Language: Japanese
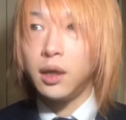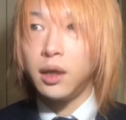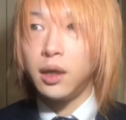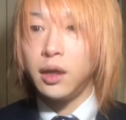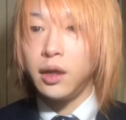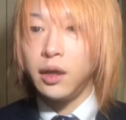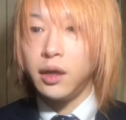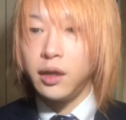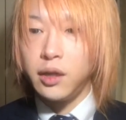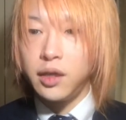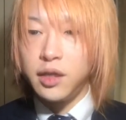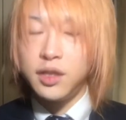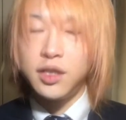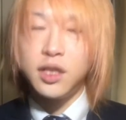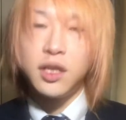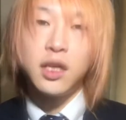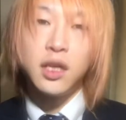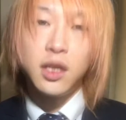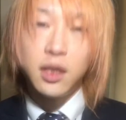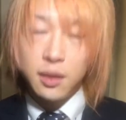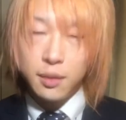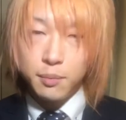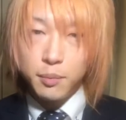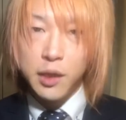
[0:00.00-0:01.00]
維持
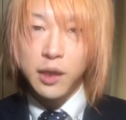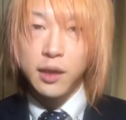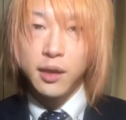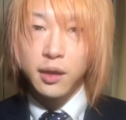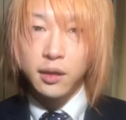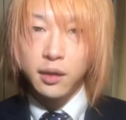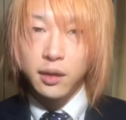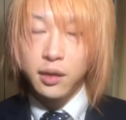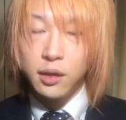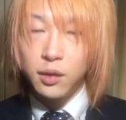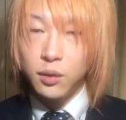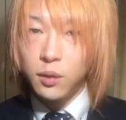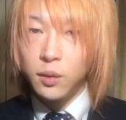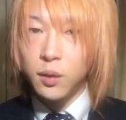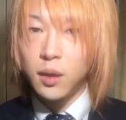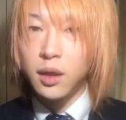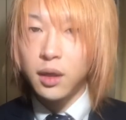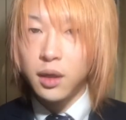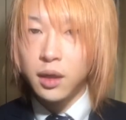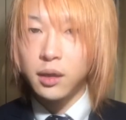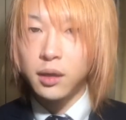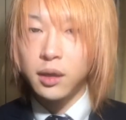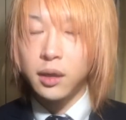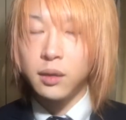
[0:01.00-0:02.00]
費みたいないろいろか
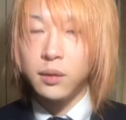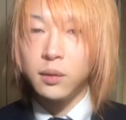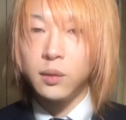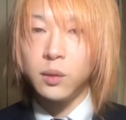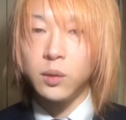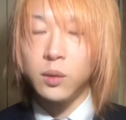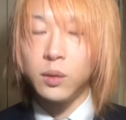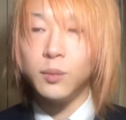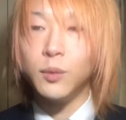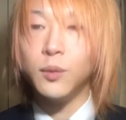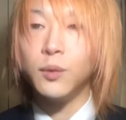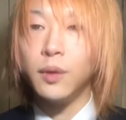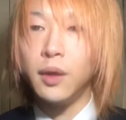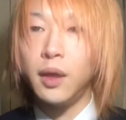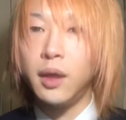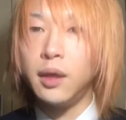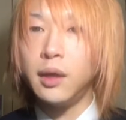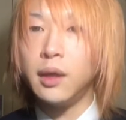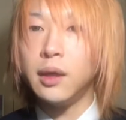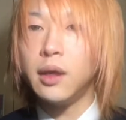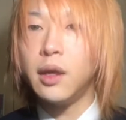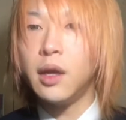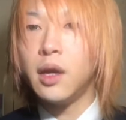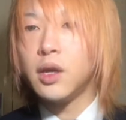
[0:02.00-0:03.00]
かってくると思うんで、